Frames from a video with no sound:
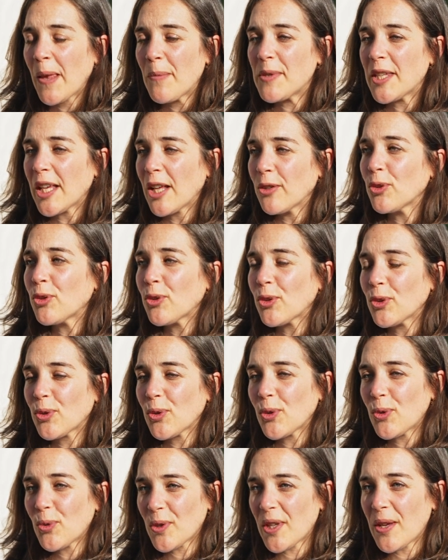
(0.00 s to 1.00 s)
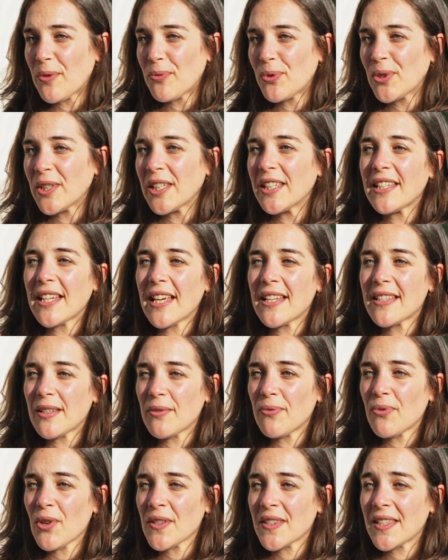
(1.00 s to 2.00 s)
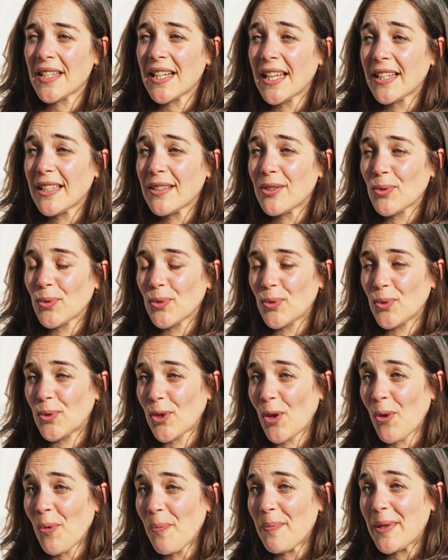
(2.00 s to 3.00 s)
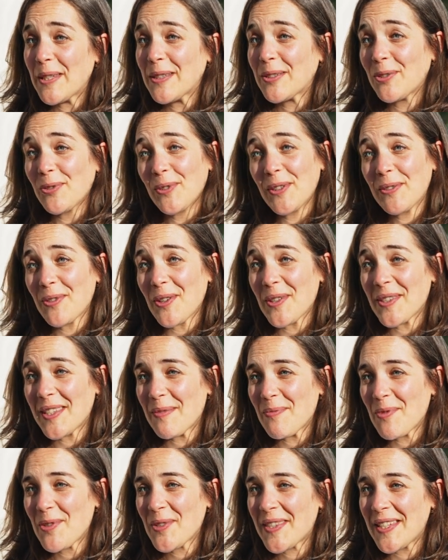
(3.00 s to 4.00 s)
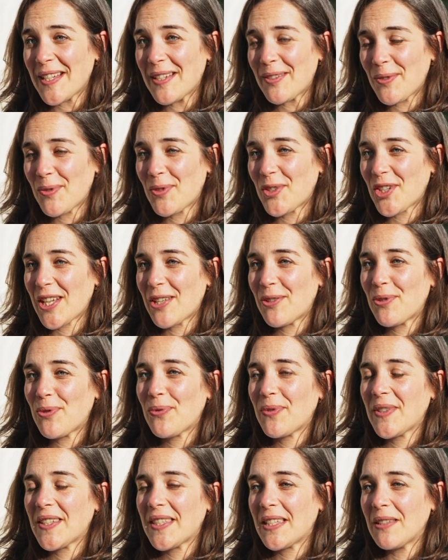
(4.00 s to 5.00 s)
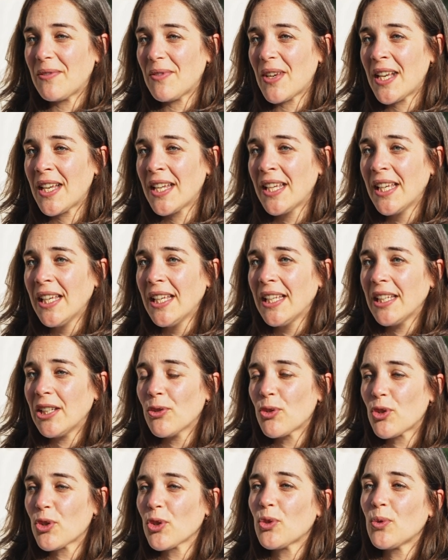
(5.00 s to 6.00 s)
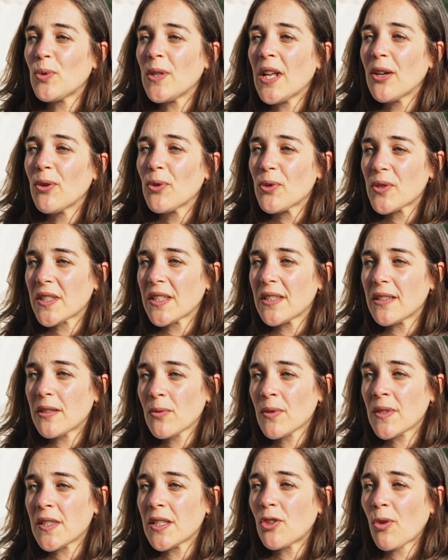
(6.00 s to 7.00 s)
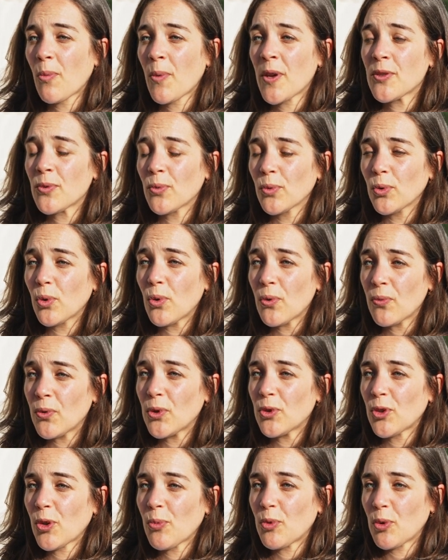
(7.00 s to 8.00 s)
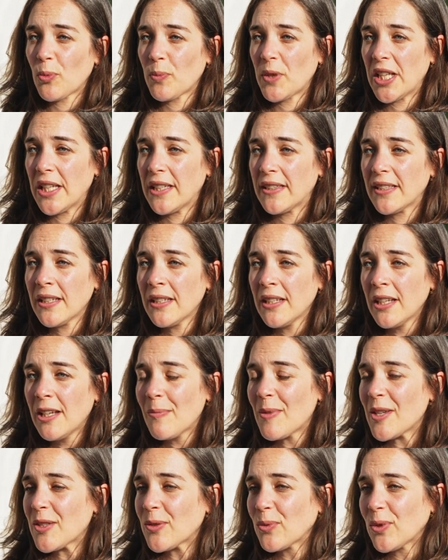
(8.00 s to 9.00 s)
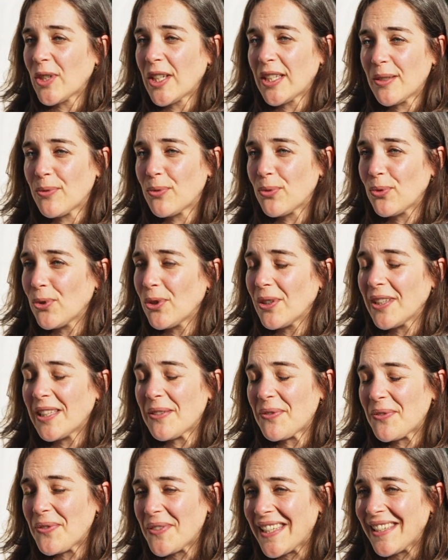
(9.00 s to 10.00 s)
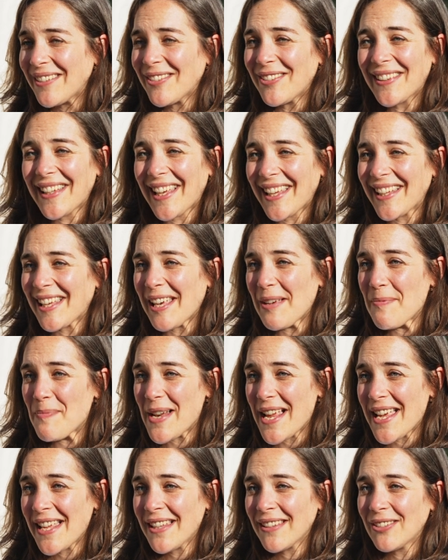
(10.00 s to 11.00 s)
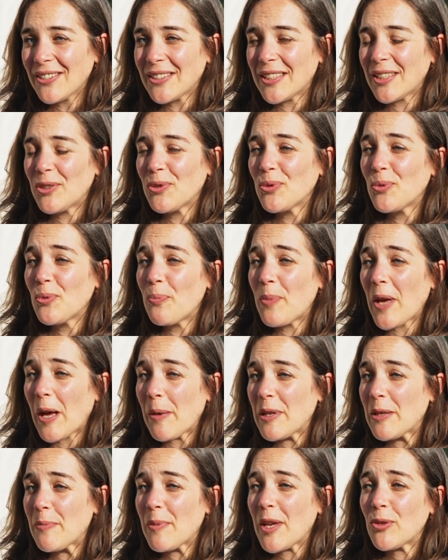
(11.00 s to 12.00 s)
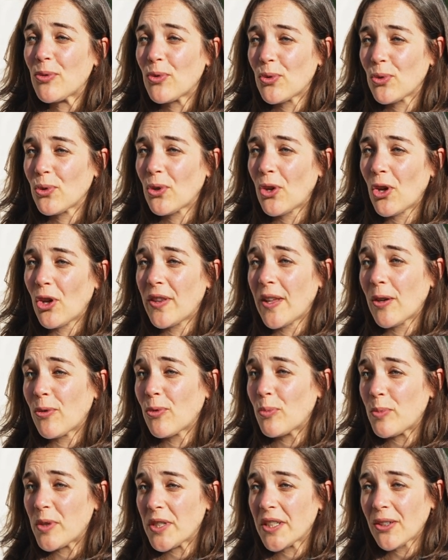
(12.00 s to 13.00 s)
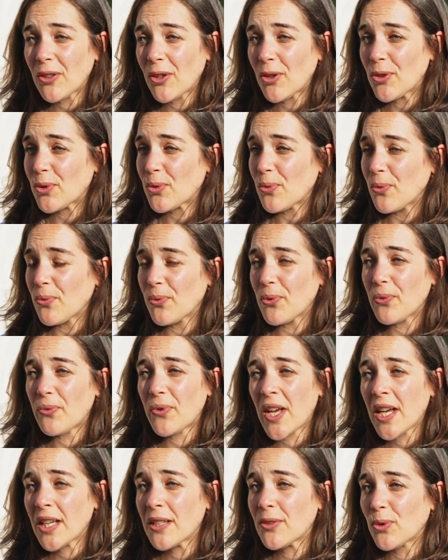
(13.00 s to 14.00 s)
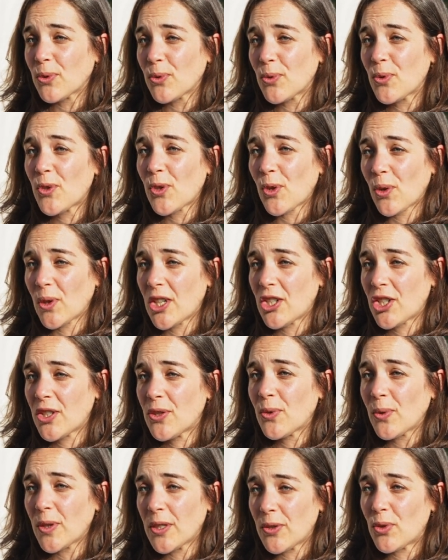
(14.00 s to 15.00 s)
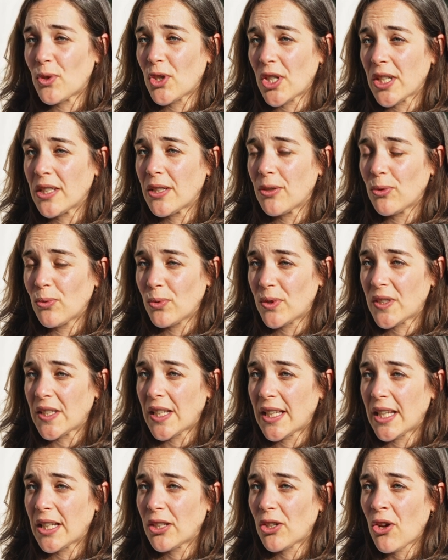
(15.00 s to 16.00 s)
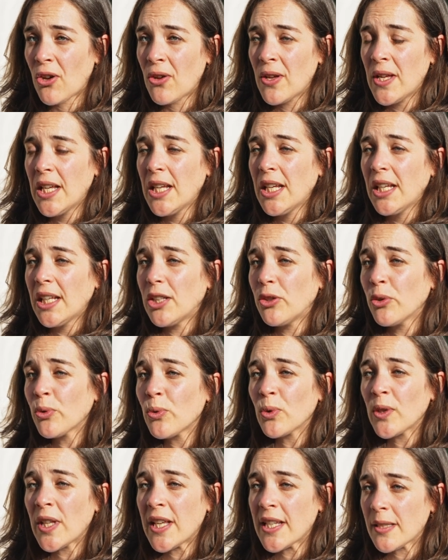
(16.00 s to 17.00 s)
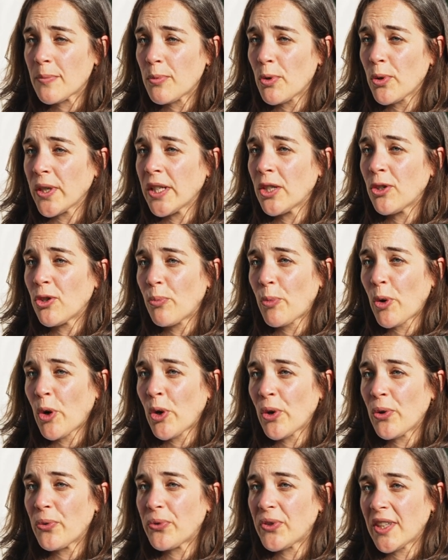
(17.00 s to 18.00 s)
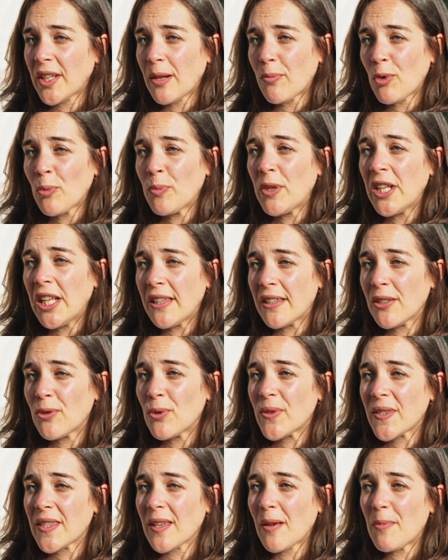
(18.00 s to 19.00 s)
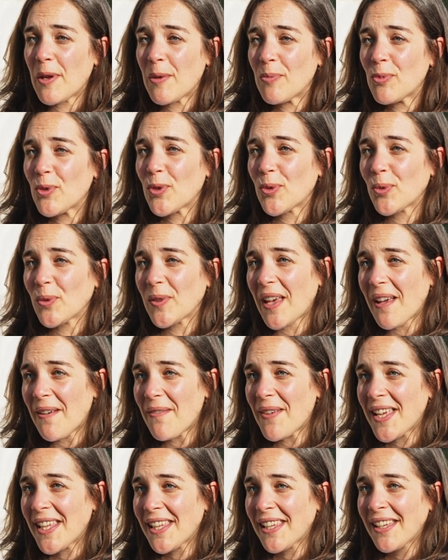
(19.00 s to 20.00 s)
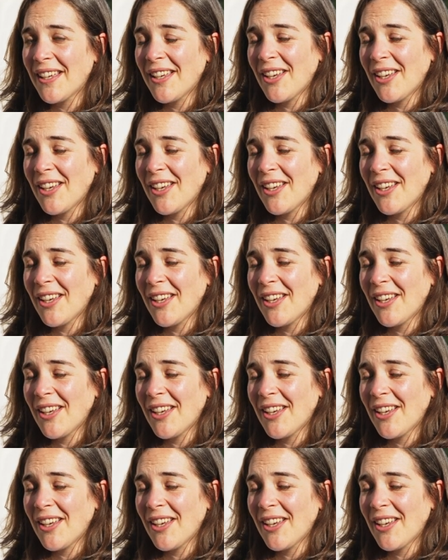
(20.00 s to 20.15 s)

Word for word: Puis un autre truc qu'on a vu qui était assez fort, c'était la question du temps, parce que oui, forcément, c'est le sujet du festival. Et aujourd'hui, la grosse question, c'est comment est-ce qu'on trouve le temps pour militer, parce qu'on a des, vues, des vies très très pleines qui nous permettent pas toujours d'accomplir ce qu'on veut faire et surtout de s'engager sur les sujets qui nous tiennent à cœur. Et donc, on a exploré comment finalement militer au sein même de son travail